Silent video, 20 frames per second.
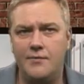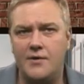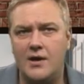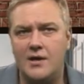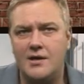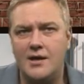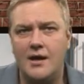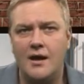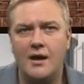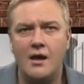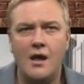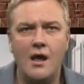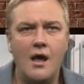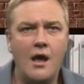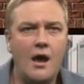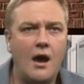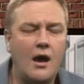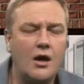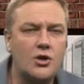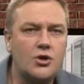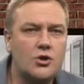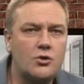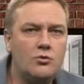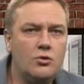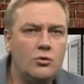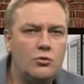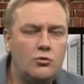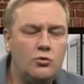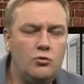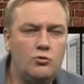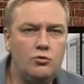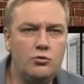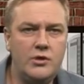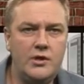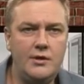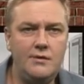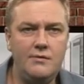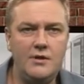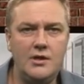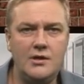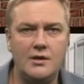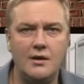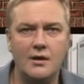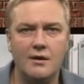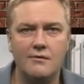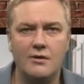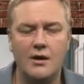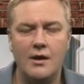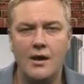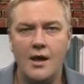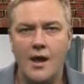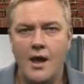Хотя, а что тут удивительного?